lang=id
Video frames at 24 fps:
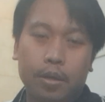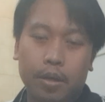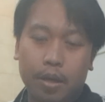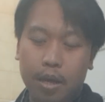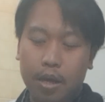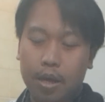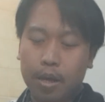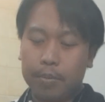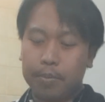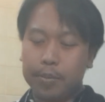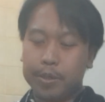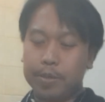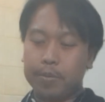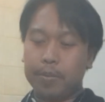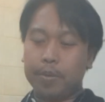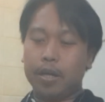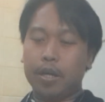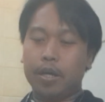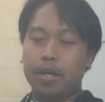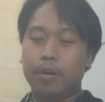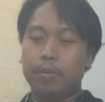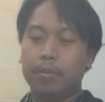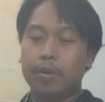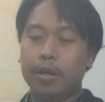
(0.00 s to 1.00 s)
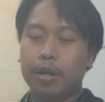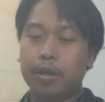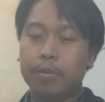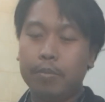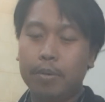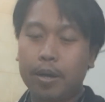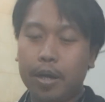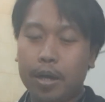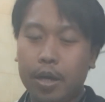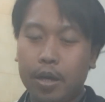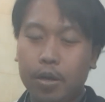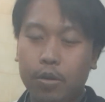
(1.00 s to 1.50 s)
Ah,
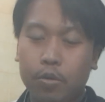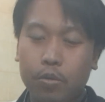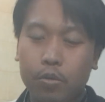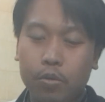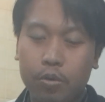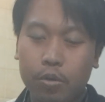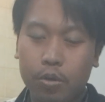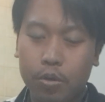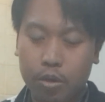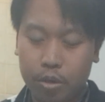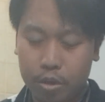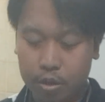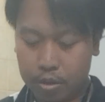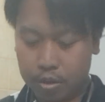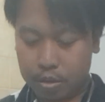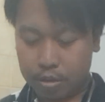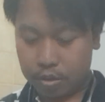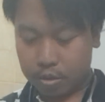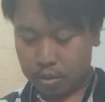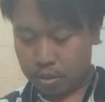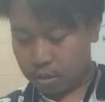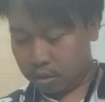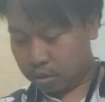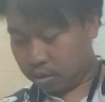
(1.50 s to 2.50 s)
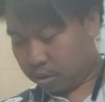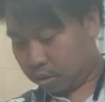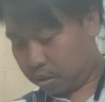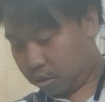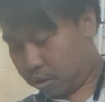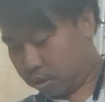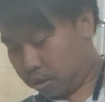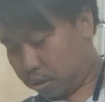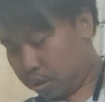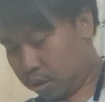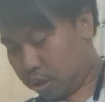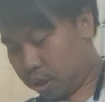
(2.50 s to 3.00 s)
bismillahirrahmanirrahim. Makan dulu.
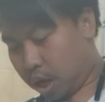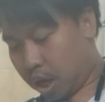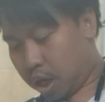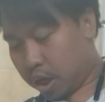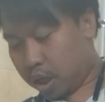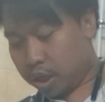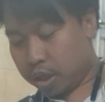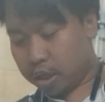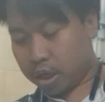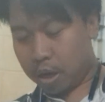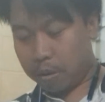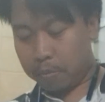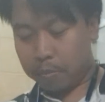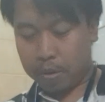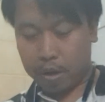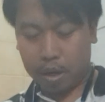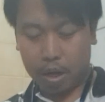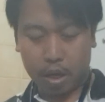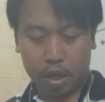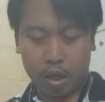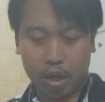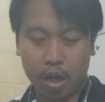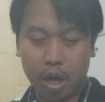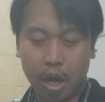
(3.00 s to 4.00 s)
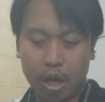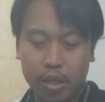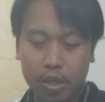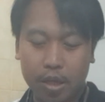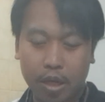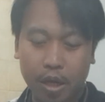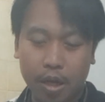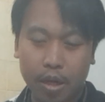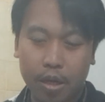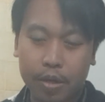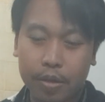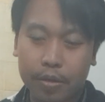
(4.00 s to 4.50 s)
Ini kaki siapa? Kaki
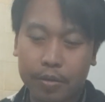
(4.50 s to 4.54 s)
gajah.